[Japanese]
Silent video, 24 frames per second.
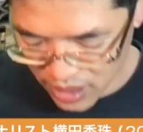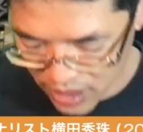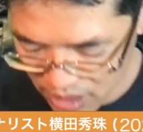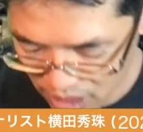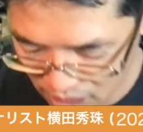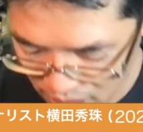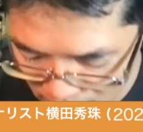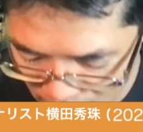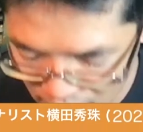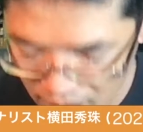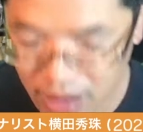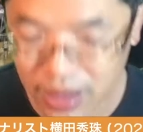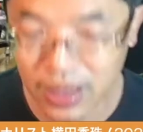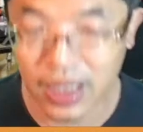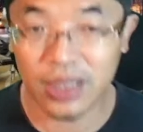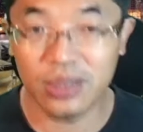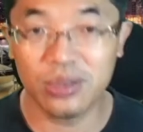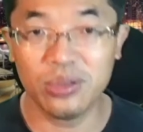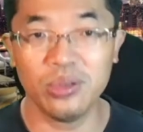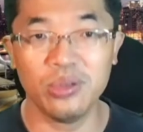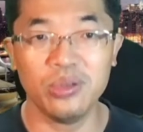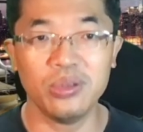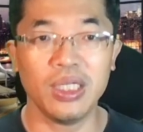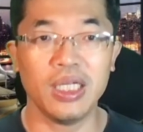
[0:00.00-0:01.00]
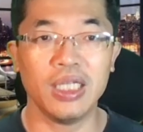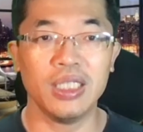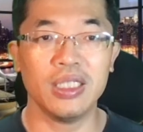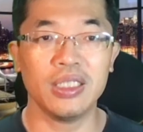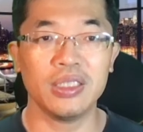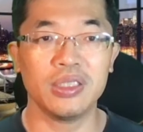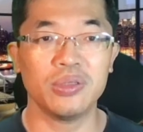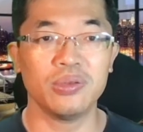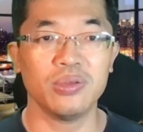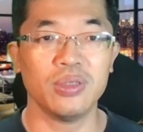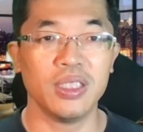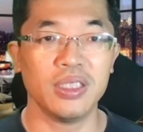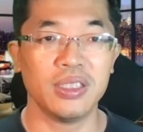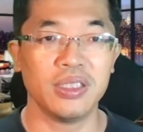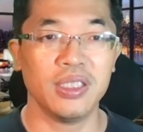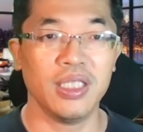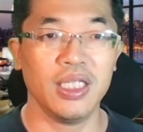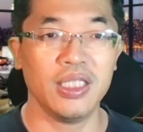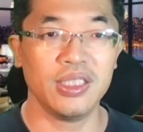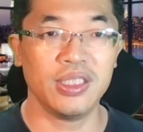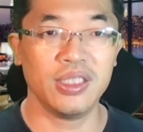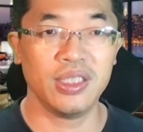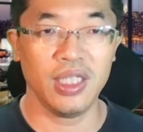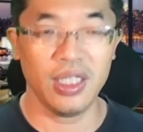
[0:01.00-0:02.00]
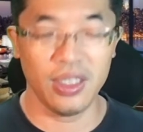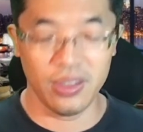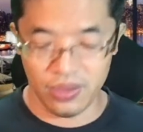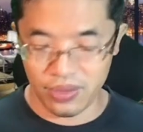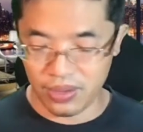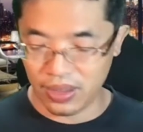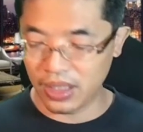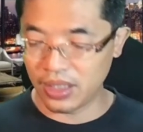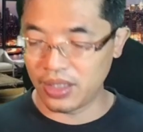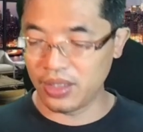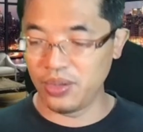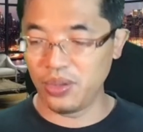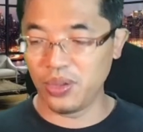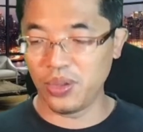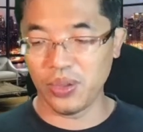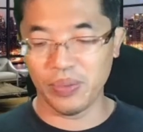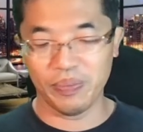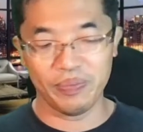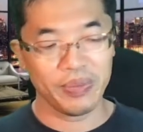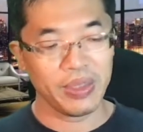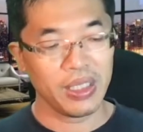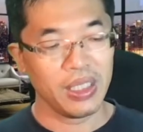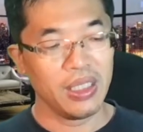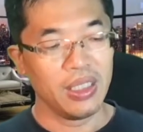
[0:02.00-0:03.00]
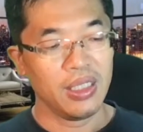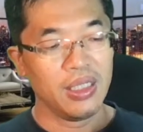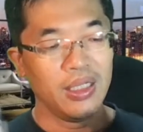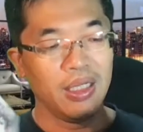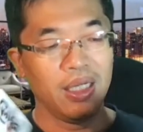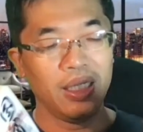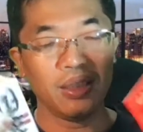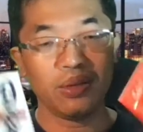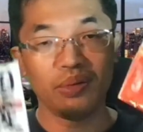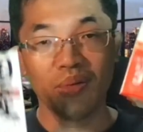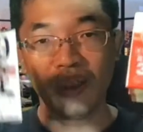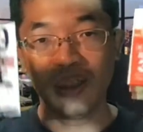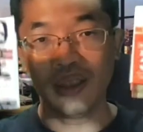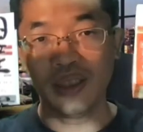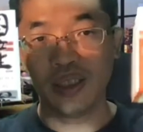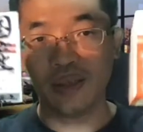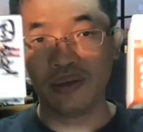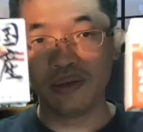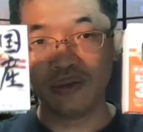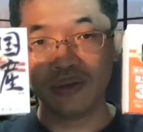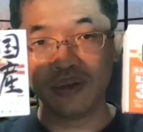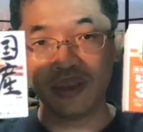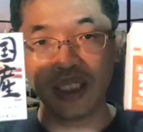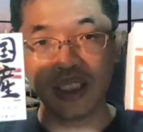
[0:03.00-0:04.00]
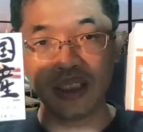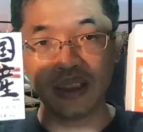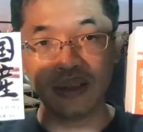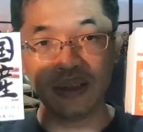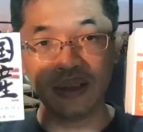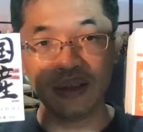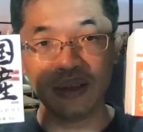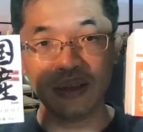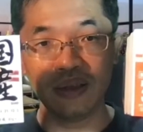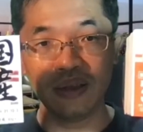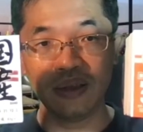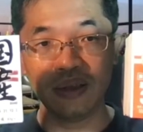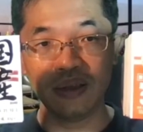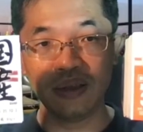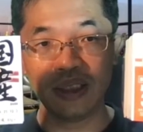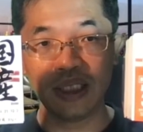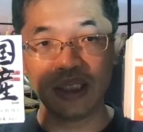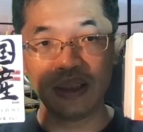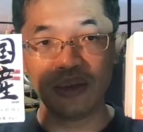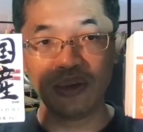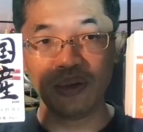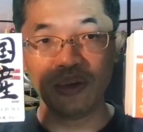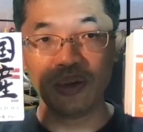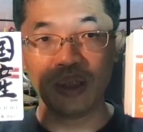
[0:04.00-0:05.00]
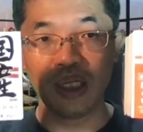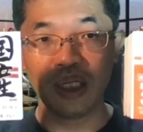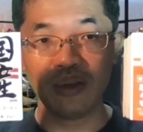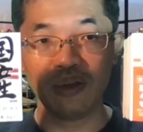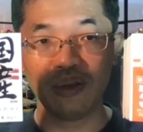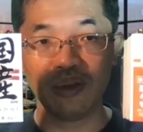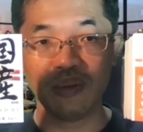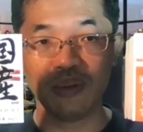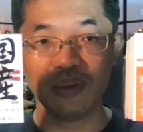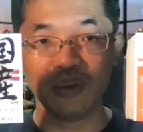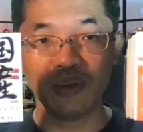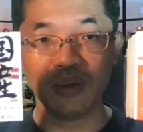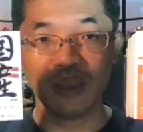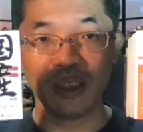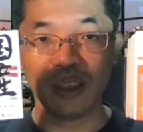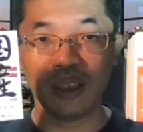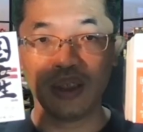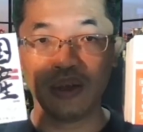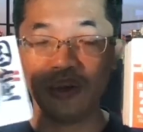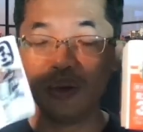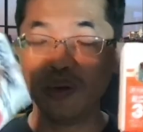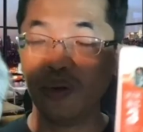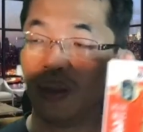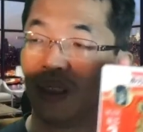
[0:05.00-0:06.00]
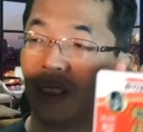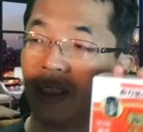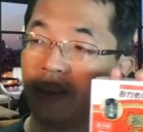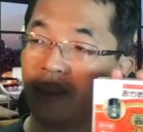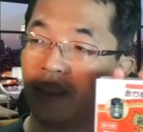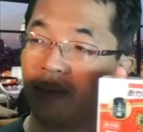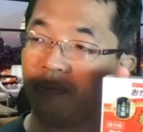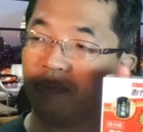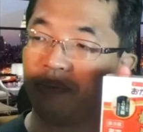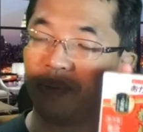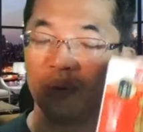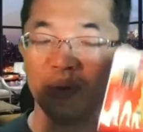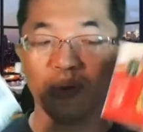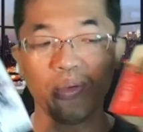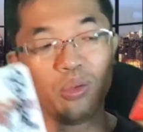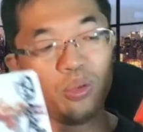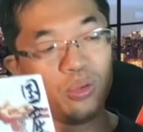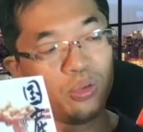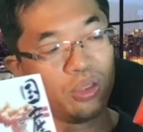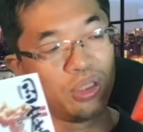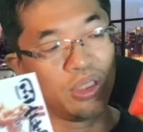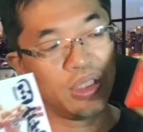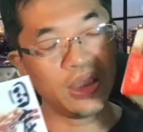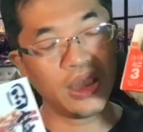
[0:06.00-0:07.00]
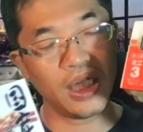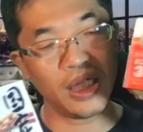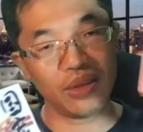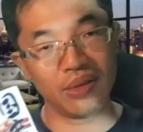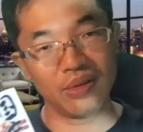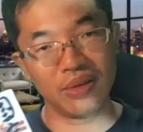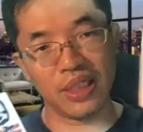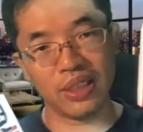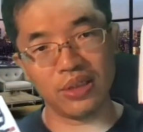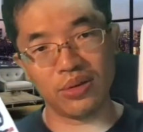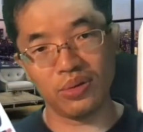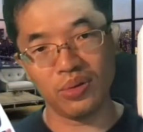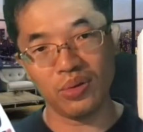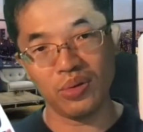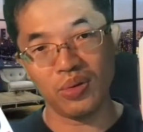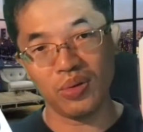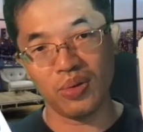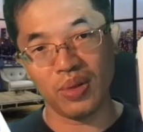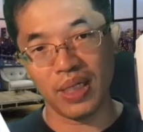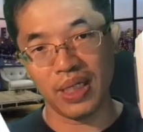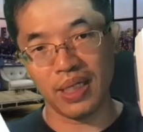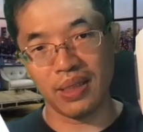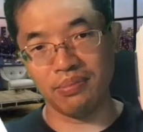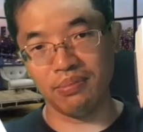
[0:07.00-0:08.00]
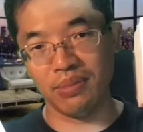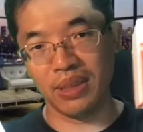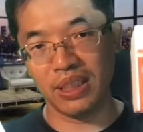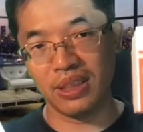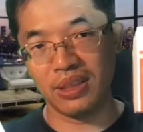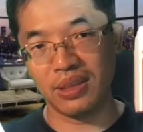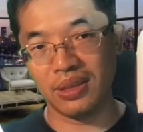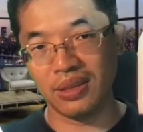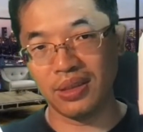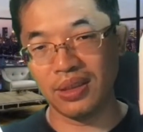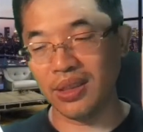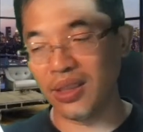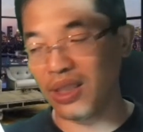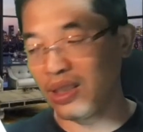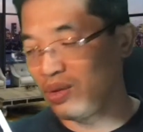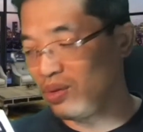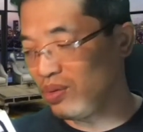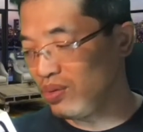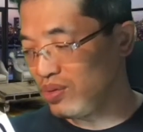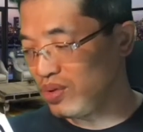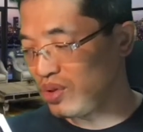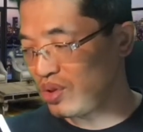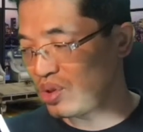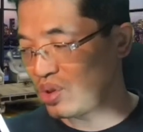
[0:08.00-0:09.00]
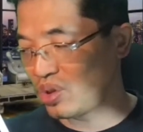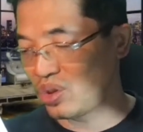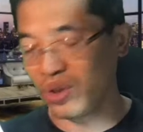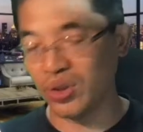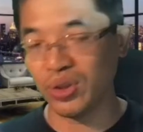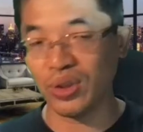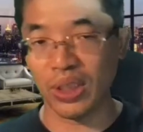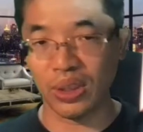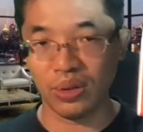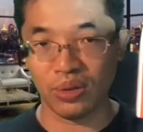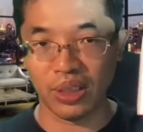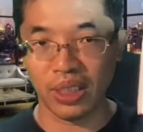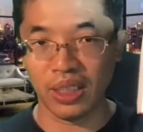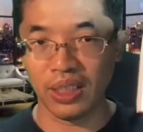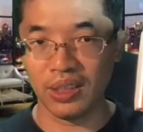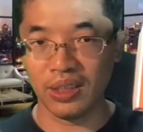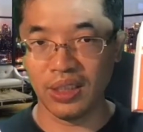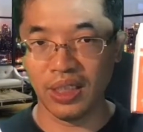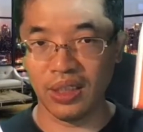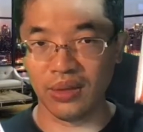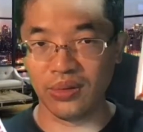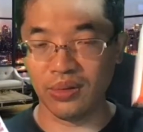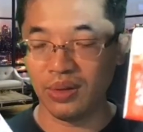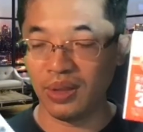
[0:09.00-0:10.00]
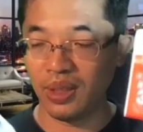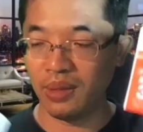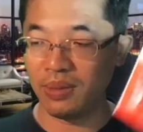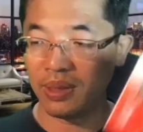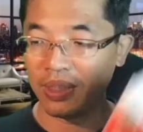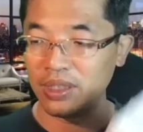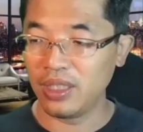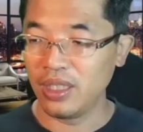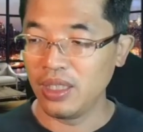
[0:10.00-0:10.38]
以前から納豆の話をしているんだけど、はい、これね、2つ納豆があると思うんですけど、片っぽのこっち側の納豆は3つで49円とかで売ってます。